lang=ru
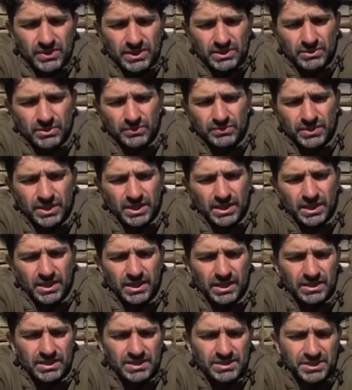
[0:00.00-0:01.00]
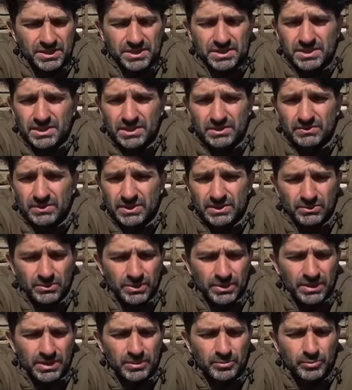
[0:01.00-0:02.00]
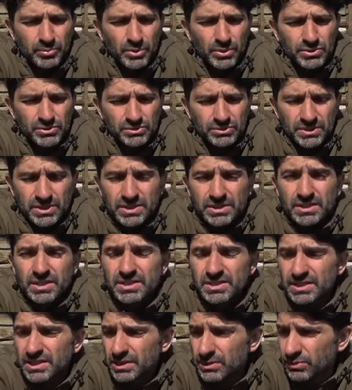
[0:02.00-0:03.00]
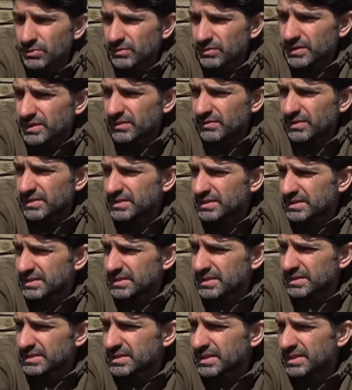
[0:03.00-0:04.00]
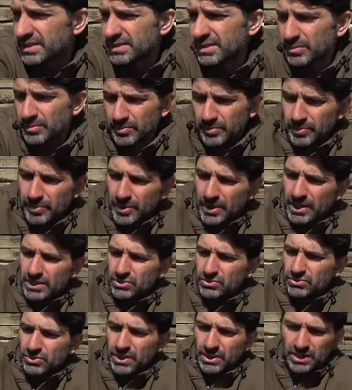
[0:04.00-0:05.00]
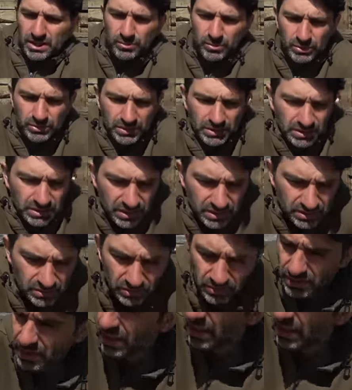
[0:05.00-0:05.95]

водой, вторая канистра с серой водой. И пользуйтесь на здоровье. Давайте, если интересно, покажу, как работает насос.